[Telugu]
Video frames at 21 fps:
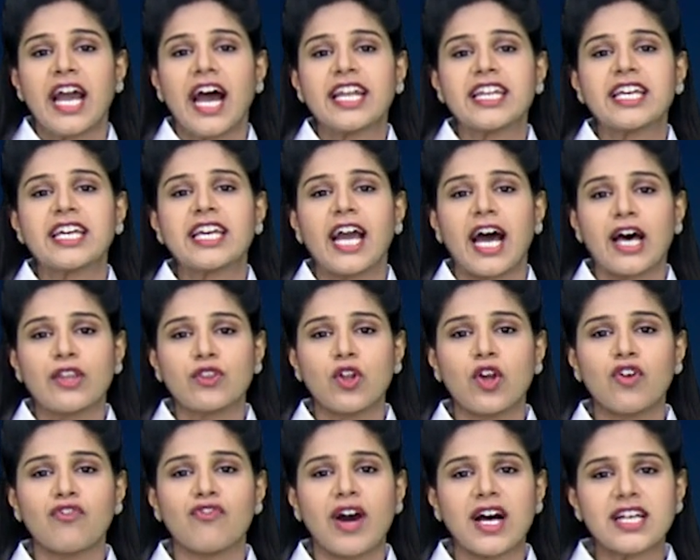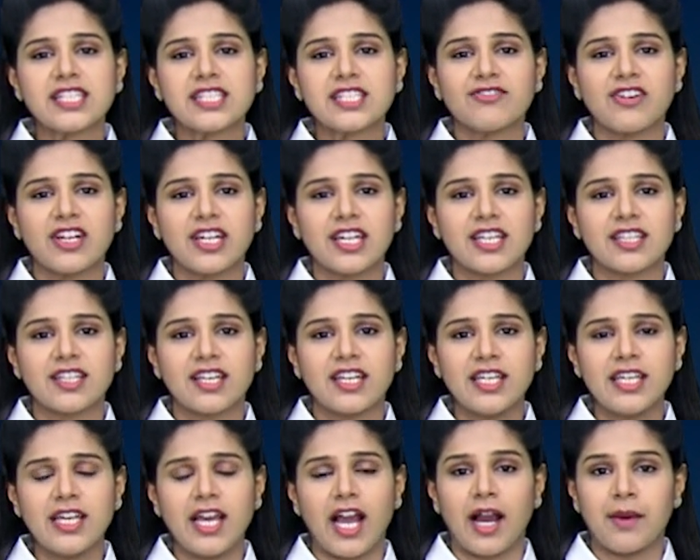కానీ అందులో వాస్తవం
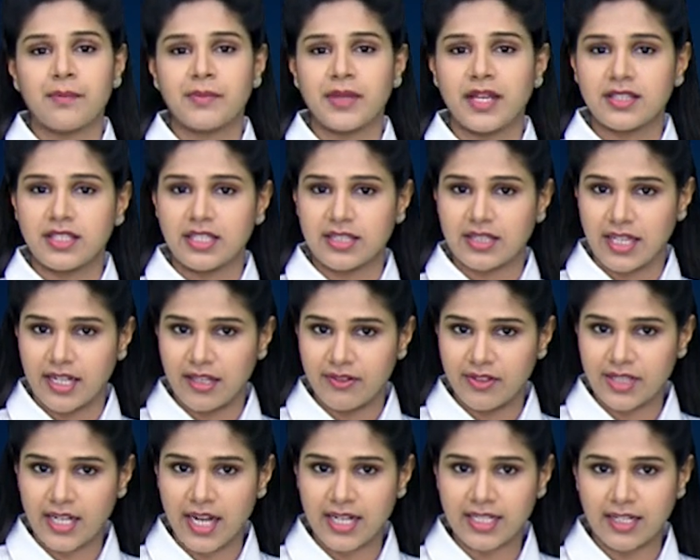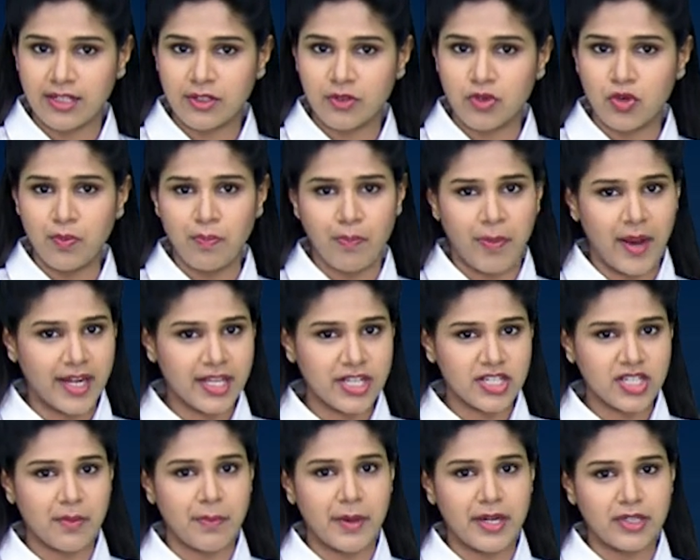లేదని అభ్యర్థి తెలివితేటలకు
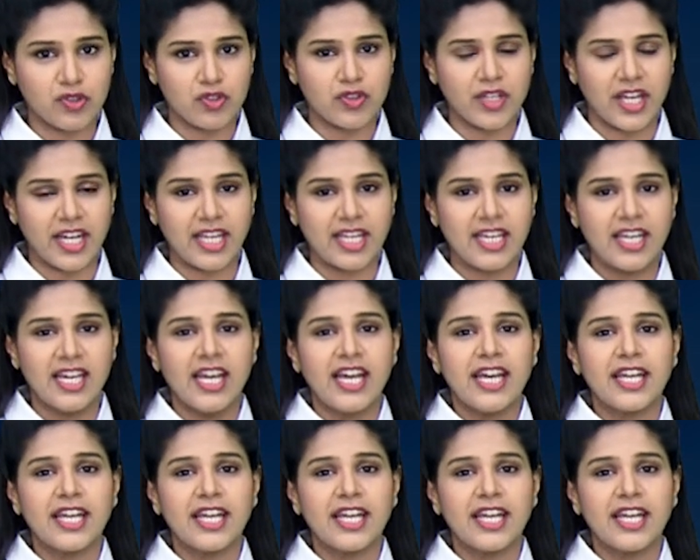పరీక్ష పెడుతుందని